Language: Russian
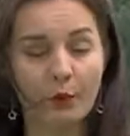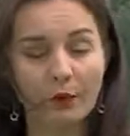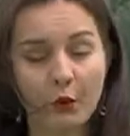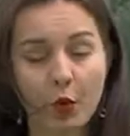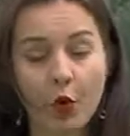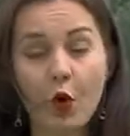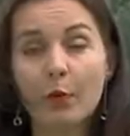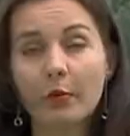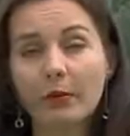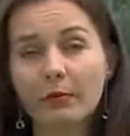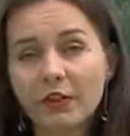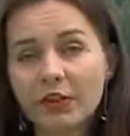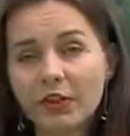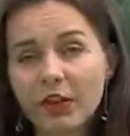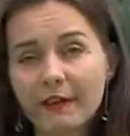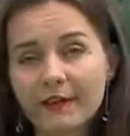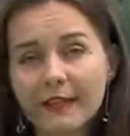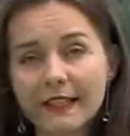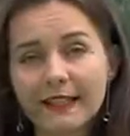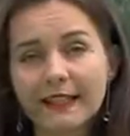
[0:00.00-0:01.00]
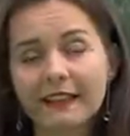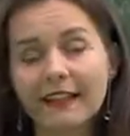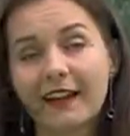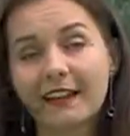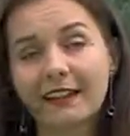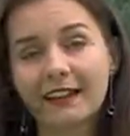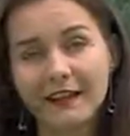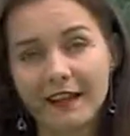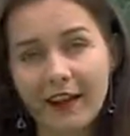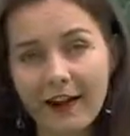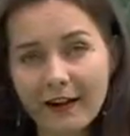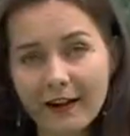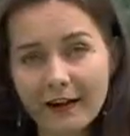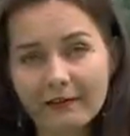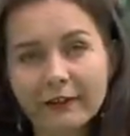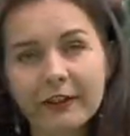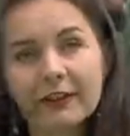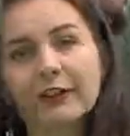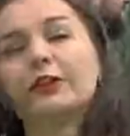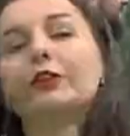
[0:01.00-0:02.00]
Оба мяча весят
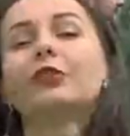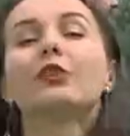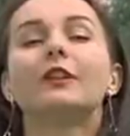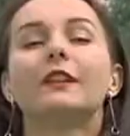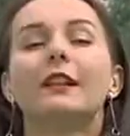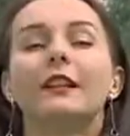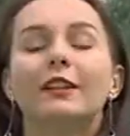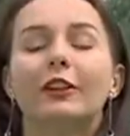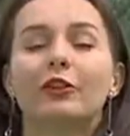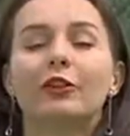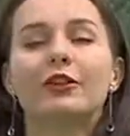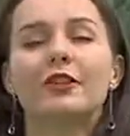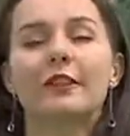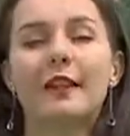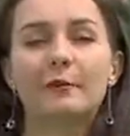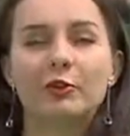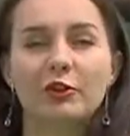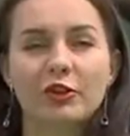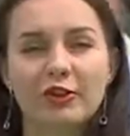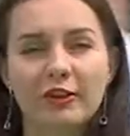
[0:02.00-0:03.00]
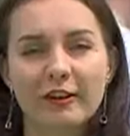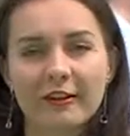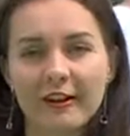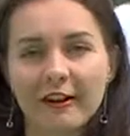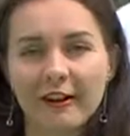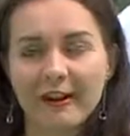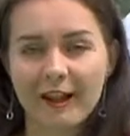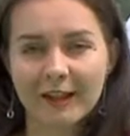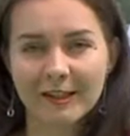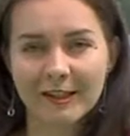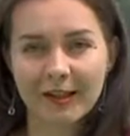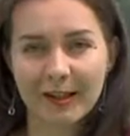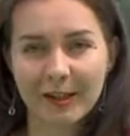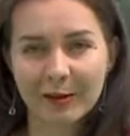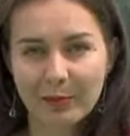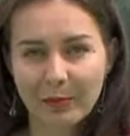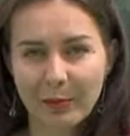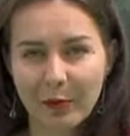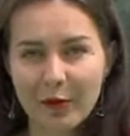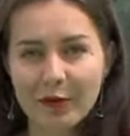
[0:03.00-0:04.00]
одинаково, но для такой динамичной игры, как
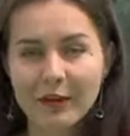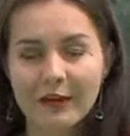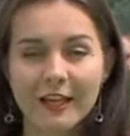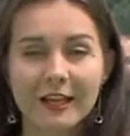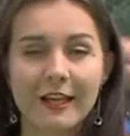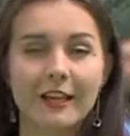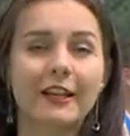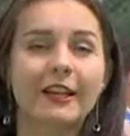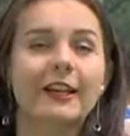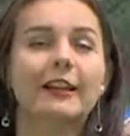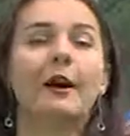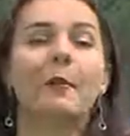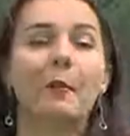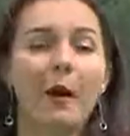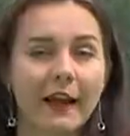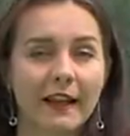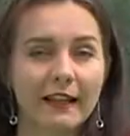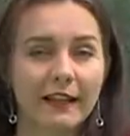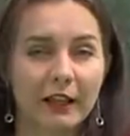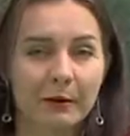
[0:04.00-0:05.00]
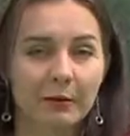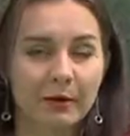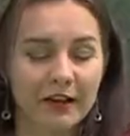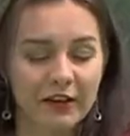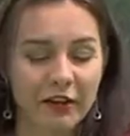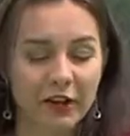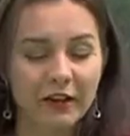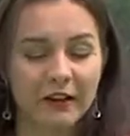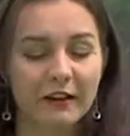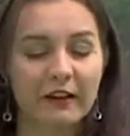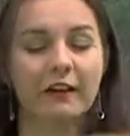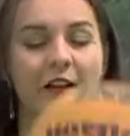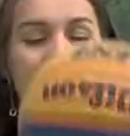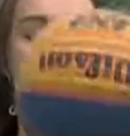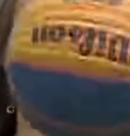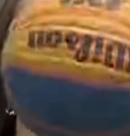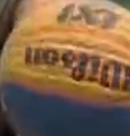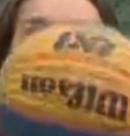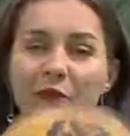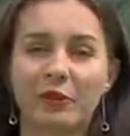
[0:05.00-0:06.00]
стритбол и игры на маленьких площадках,
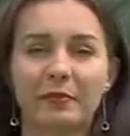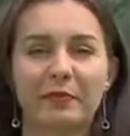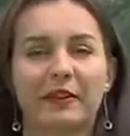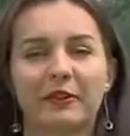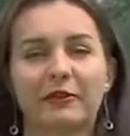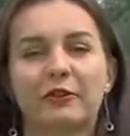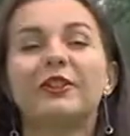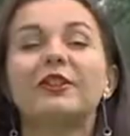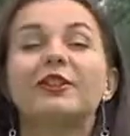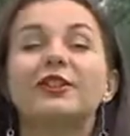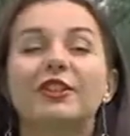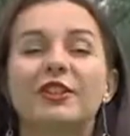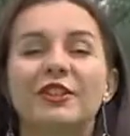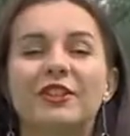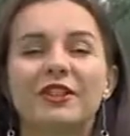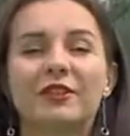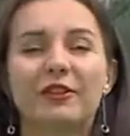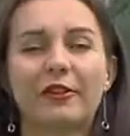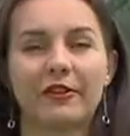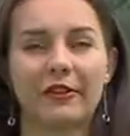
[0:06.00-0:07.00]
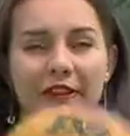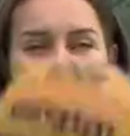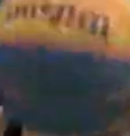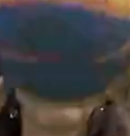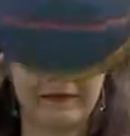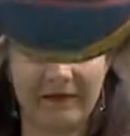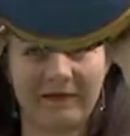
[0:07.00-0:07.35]
лучше подходит шестерка.